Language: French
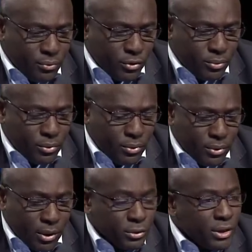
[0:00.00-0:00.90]
votre
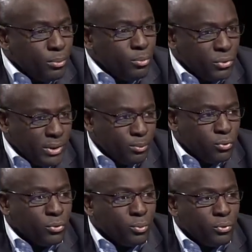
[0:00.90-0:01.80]
antenne pour,
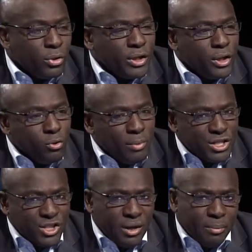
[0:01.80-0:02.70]
pour rendre un
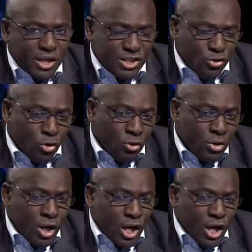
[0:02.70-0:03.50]
hommage à un président